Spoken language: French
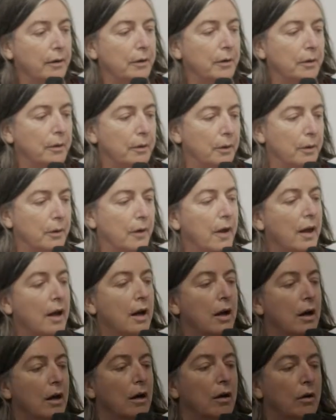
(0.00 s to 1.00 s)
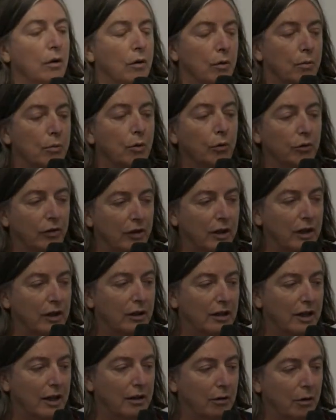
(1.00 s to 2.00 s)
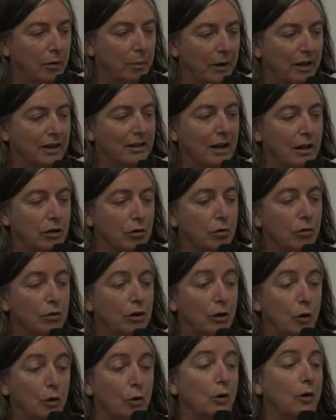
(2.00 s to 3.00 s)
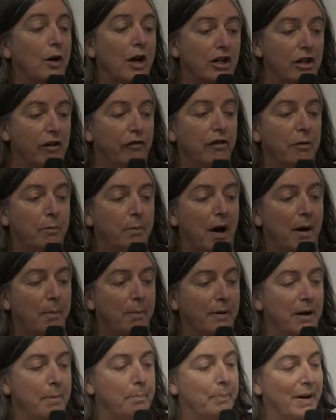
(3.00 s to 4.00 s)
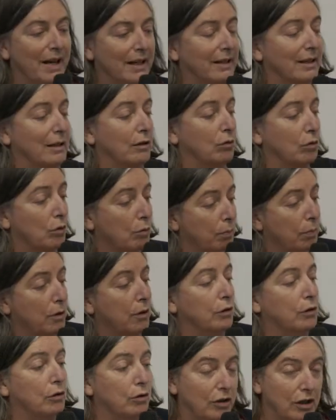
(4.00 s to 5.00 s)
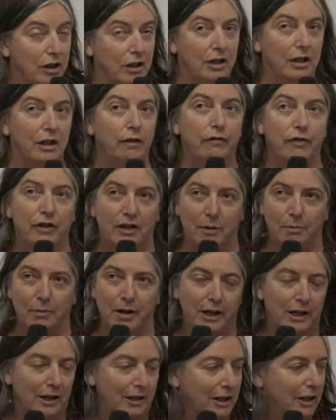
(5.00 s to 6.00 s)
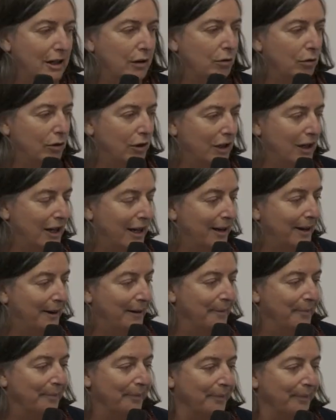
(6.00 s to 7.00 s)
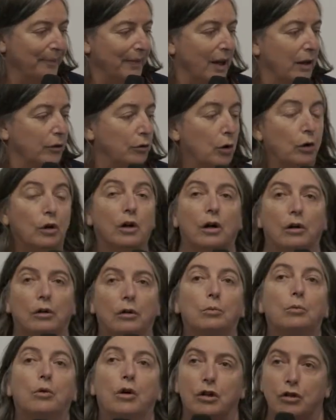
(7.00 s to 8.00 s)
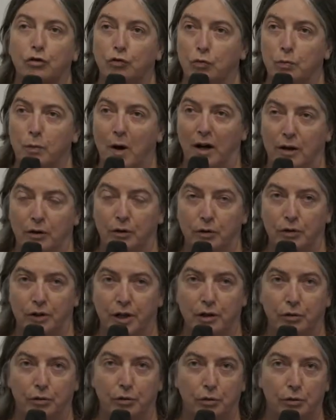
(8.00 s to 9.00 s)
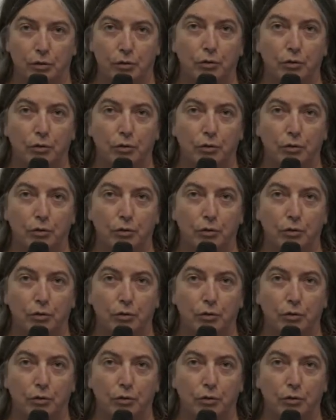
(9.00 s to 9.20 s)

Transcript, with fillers: euh, monté cette prestation que la GFIP a appelée passe trouble cognitif, ils aiment bien les sigles aussi. Donc euh, moi je vous parle de celle de